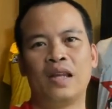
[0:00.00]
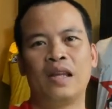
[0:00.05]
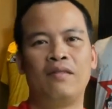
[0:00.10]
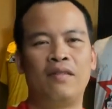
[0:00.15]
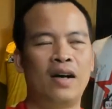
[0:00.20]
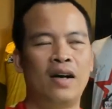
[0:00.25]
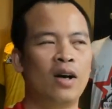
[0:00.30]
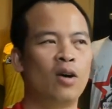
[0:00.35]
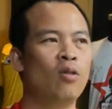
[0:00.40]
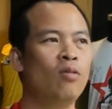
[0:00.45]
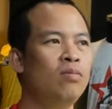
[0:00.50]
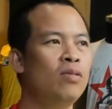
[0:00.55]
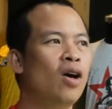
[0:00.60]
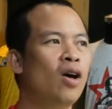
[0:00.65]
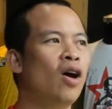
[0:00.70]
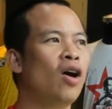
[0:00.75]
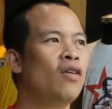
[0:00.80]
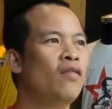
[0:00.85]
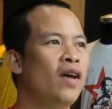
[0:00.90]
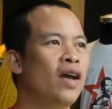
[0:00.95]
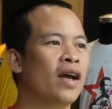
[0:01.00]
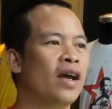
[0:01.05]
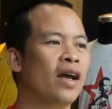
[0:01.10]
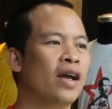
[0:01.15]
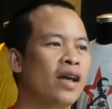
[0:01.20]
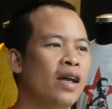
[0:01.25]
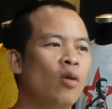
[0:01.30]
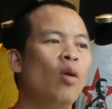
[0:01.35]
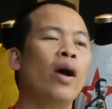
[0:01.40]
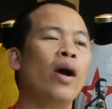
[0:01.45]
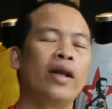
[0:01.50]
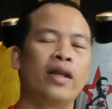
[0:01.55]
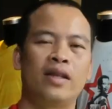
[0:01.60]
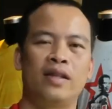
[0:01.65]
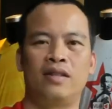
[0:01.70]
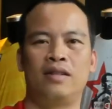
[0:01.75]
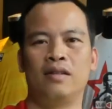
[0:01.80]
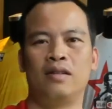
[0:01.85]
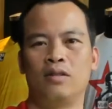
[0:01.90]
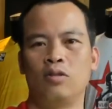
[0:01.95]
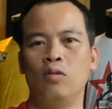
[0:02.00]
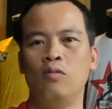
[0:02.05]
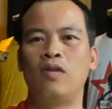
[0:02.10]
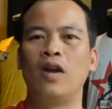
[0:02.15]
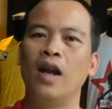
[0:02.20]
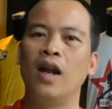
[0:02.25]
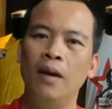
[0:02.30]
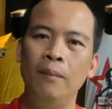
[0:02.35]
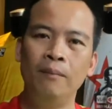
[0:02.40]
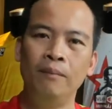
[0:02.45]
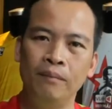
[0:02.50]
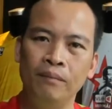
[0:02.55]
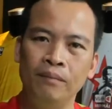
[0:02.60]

và cũng nói về cái kế hoạch sử dụng văn lâm